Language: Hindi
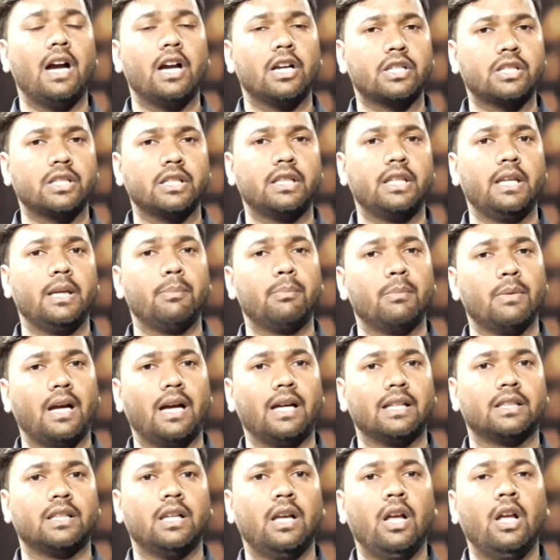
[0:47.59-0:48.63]
अक्षदीप
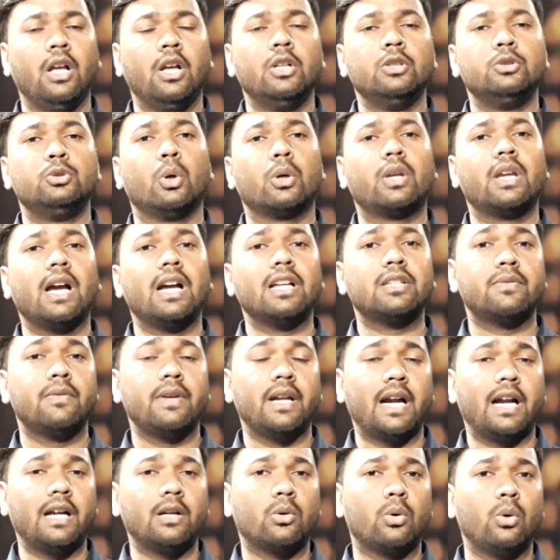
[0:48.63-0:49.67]
नाथ जो कि आज
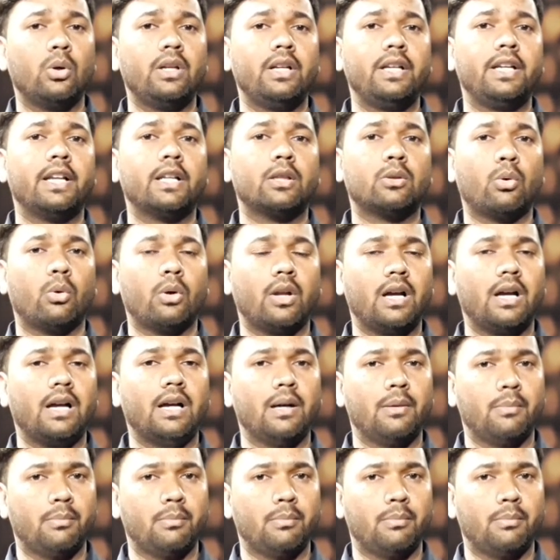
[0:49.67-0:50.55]
विराट कोहली ने थोड़ा